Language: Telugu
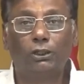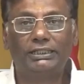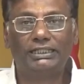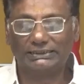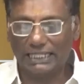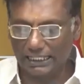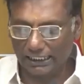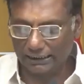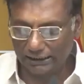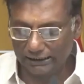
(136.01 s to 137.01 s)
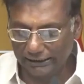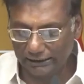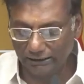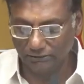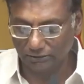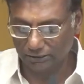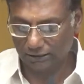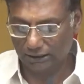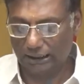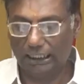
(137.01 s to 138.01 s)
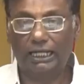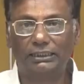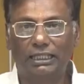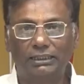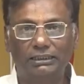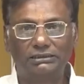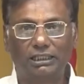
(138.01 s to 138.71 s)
పొట్టి సారాయి రెడ్డి ఆదాన్